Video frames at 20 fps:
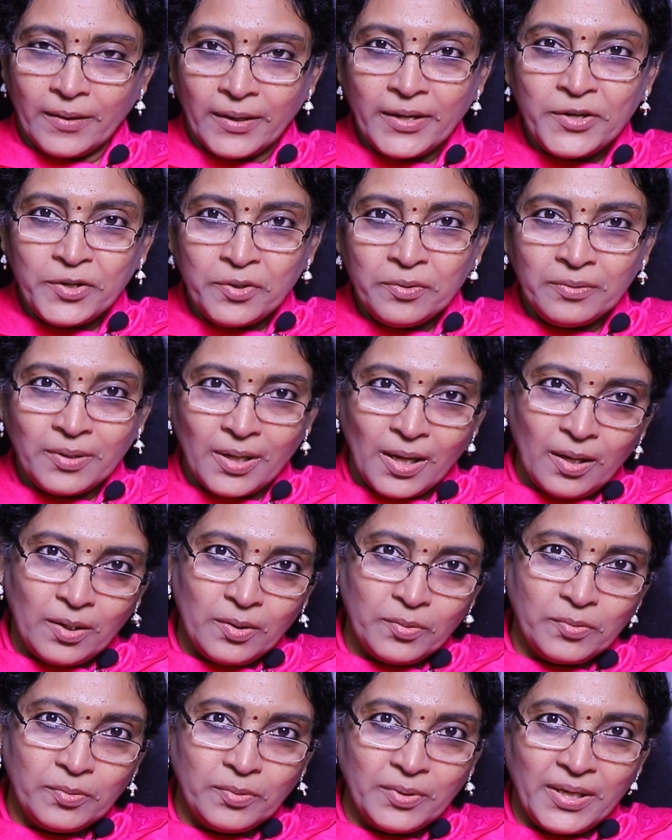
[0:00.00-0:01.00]
రెండు
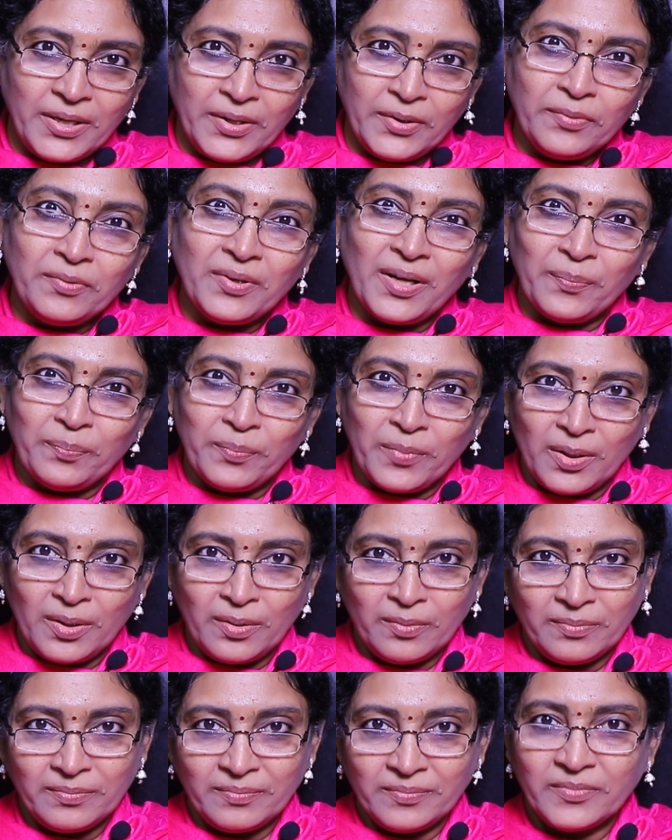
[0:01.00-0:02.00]
నాలుగు ఏడు
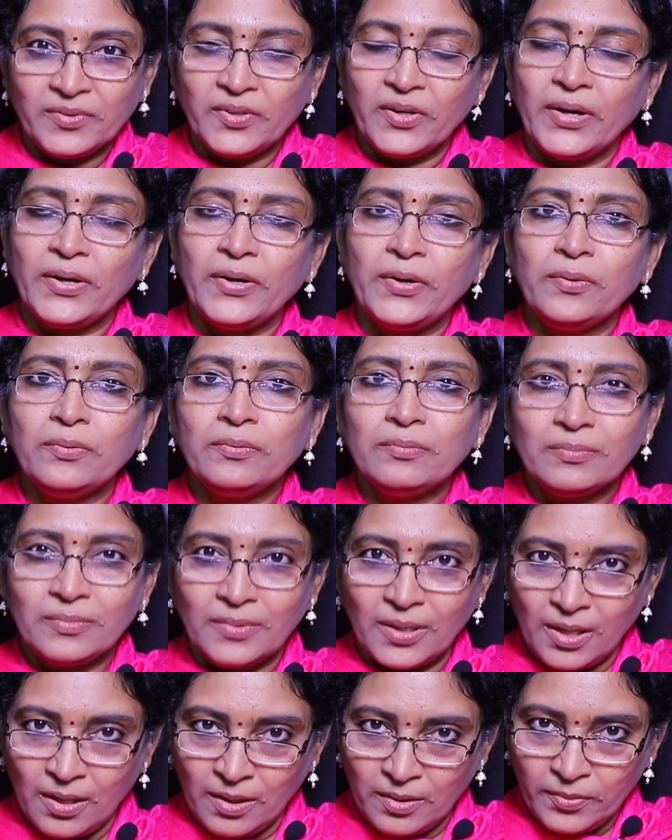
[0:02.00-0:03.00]
నెంబర్లు రెండు
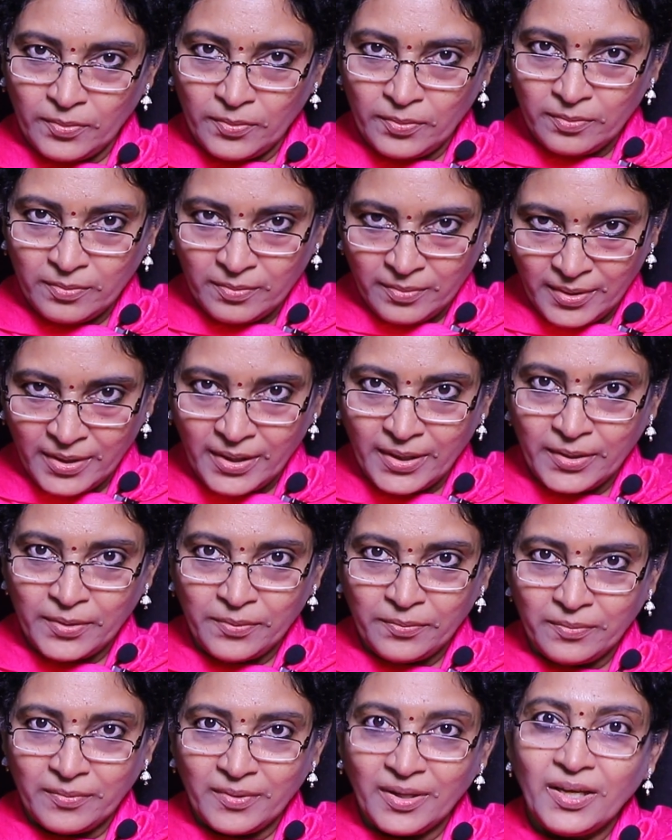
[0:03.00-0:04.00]
నాలుగు
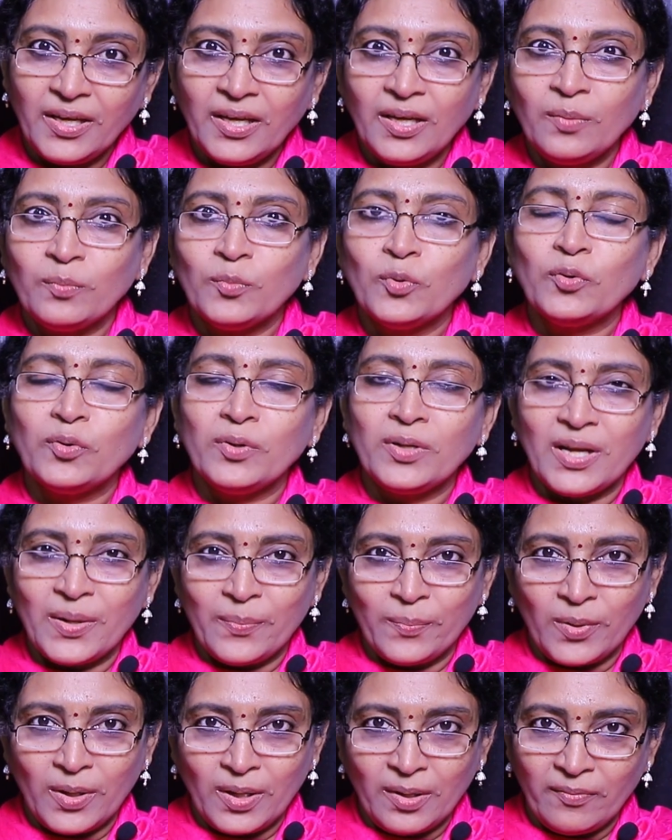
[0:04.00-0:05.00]
ఏడు ఈ మూడు
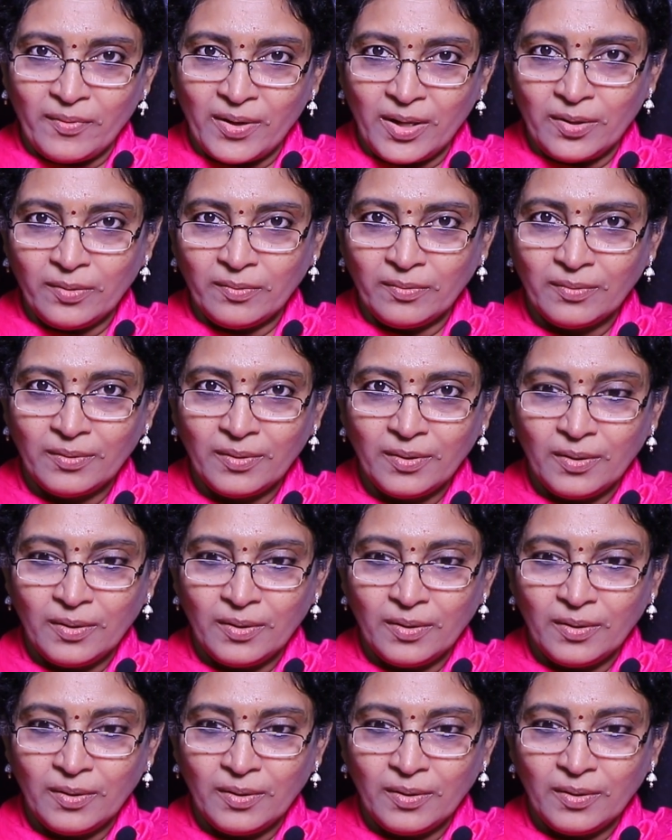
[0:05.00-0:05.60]
నెంబర్లు వాళ్ళు